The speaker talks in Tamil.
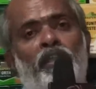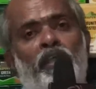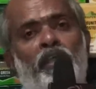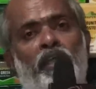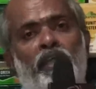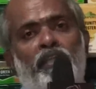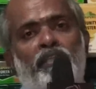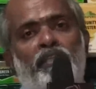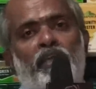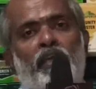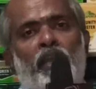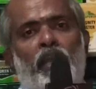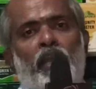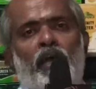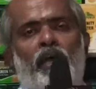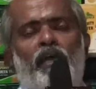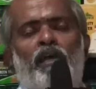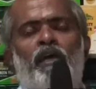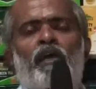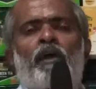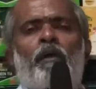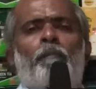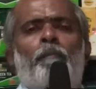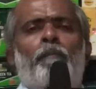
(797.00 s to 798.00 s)
இதை எடுத்துக்கலாம்
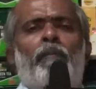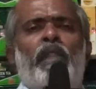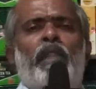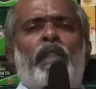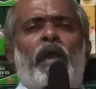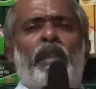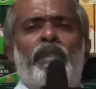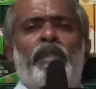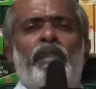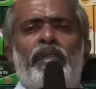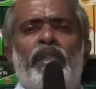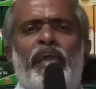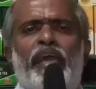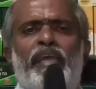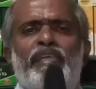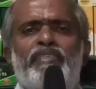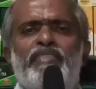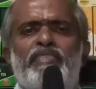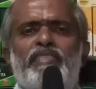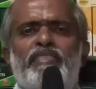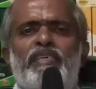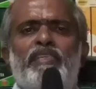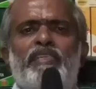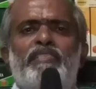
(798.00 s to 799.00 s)
பட்
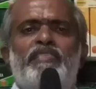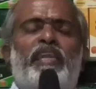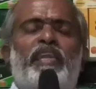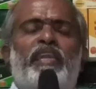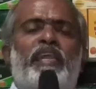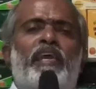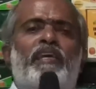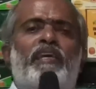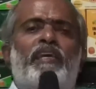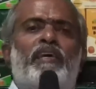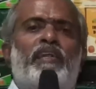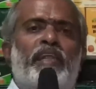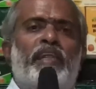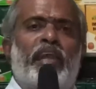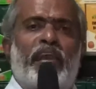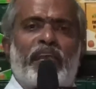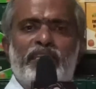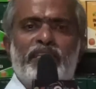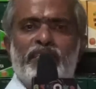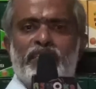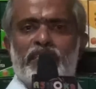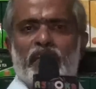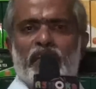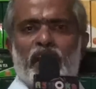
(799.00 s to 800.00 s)
அன்டைசன் சரியாக
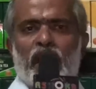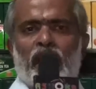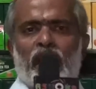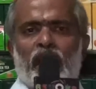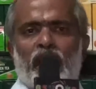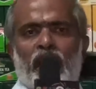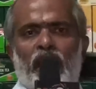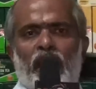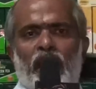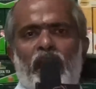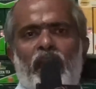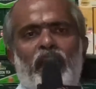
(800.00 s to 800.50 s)
டைசன் ஆகலை